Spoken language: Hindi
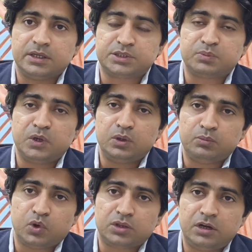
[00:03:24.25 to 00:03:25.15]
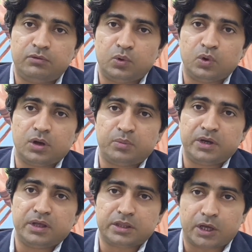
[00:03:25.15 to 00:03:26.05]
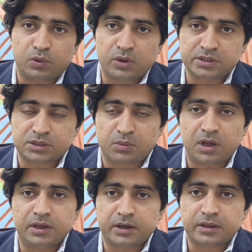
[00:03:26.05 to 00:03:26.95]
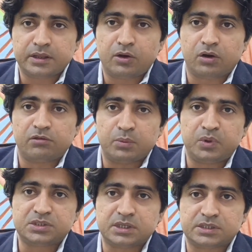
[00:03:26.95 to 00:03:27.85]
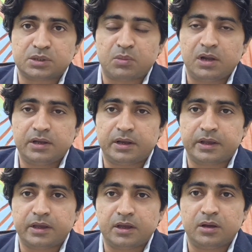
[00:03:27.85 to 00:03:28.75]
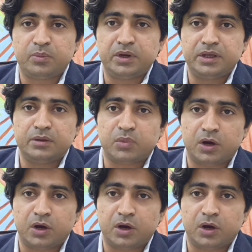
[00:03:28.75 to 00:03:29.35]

इसमें मुख्तलिफ लोग अपने हथियारों का इस्तेमाल करते हैं और वेपन्स का इस्तेमाल करके अपनी